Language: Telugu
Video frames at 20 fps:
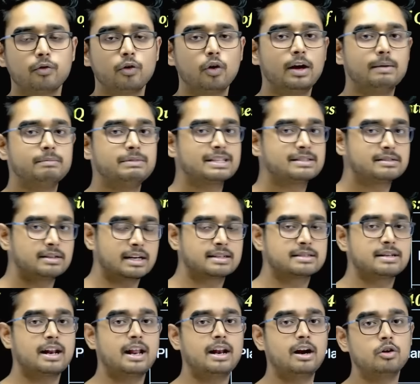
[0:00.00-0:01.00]
ఫ్లోయమ్ ది
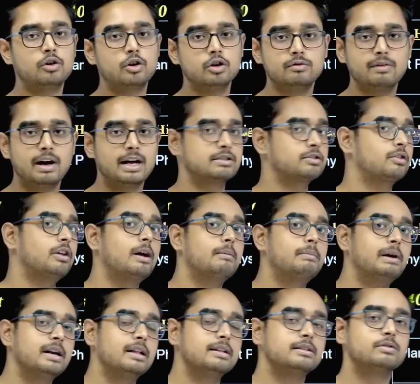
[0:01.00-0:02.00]
స్ట్రక్చర్ ఎలా ఉంటుంది వాస్కులా
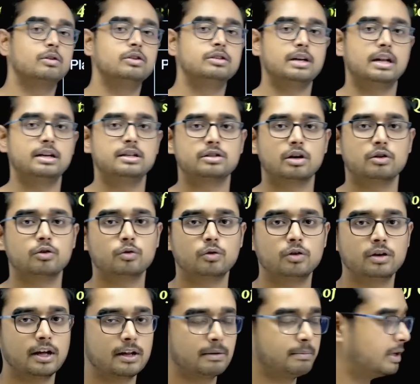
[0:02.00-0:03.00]
బండల్స్ గురించి అన్ని
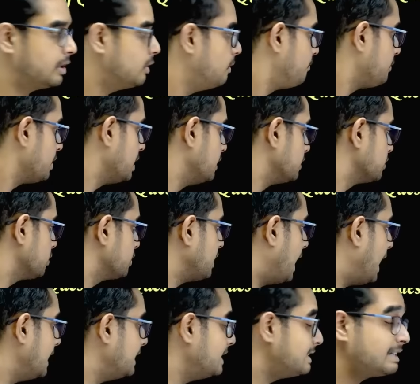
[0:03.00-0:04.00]
చదువుకుంటారు మీరు సో
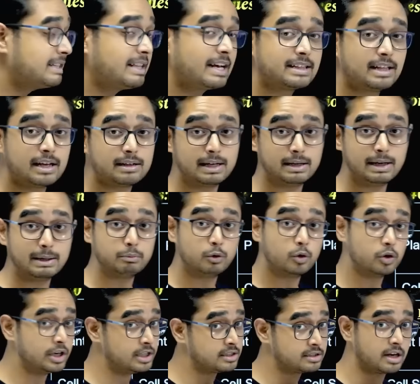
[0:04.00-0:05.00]
దాని నుంచి దగ్గర
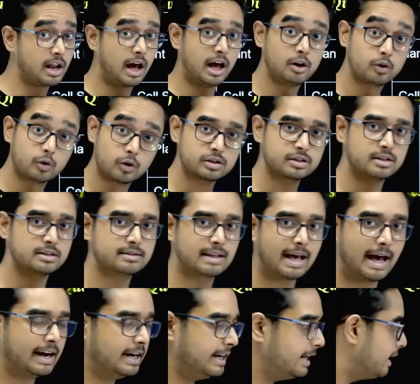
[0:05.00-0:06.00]
మూడు నుంచి నుంచి నాలుగు క్వశ్చన్స్
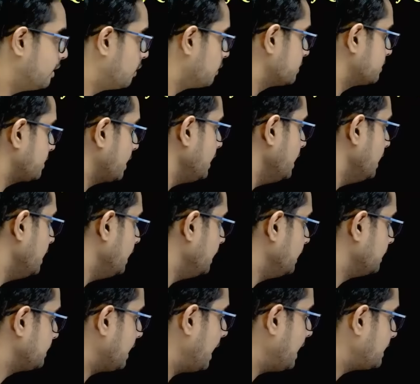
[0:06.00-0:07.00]
గ్యారంటీగా వస్తాయి
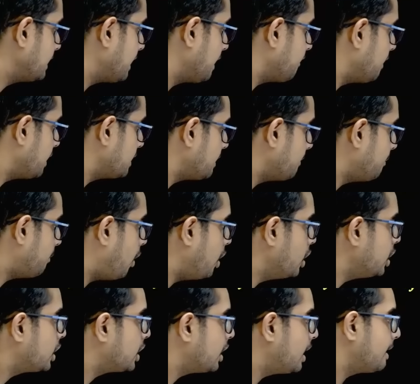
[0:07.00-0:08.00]
దాని తర్వాత
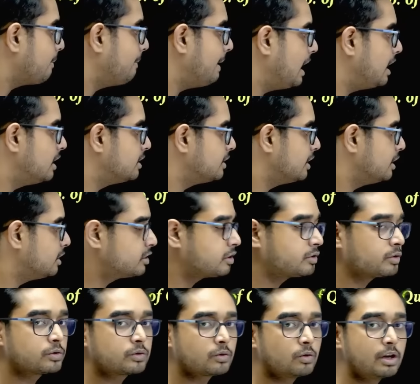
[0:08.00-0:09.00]
మాలిక్యులర్ బయాలజీ నుంచి
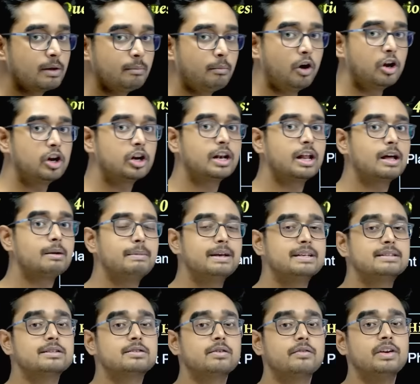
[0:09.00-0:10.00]
చూసుకుంటే మాలిక్యులర్
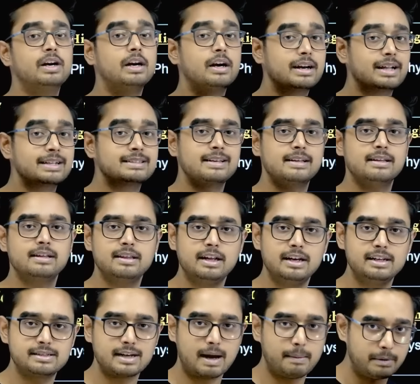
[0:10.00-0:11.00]
బేసిస్ ఆఫ్ ఇన్హెరిటెన్స్ ఏదైతే
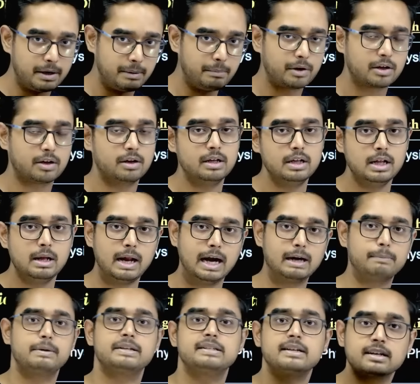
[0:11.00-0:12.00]
నేను చాప్టర్ ఇప్పుడు
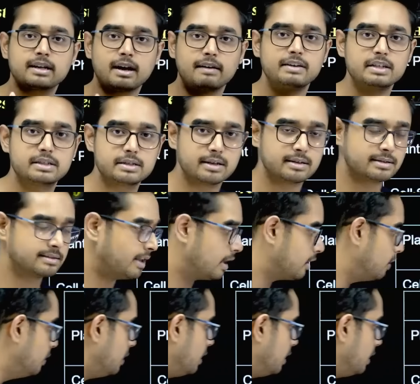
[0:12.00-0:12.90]
అట్ ప్రజెంట్ కవర్ చేస్తున్నానో